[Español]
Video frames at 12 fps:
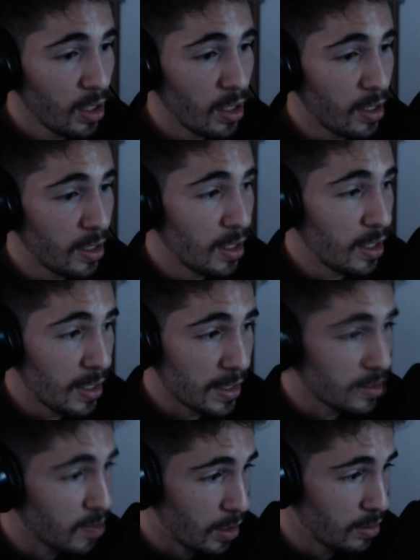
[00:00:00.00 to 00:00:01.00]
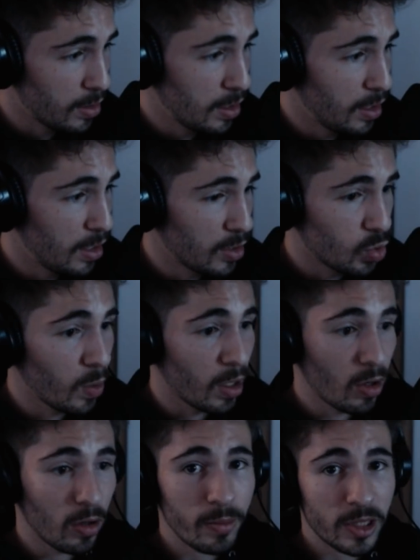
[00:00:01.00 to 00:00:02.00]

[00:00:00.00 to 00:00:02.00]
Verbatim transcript: y, ya está, y, y subirlo.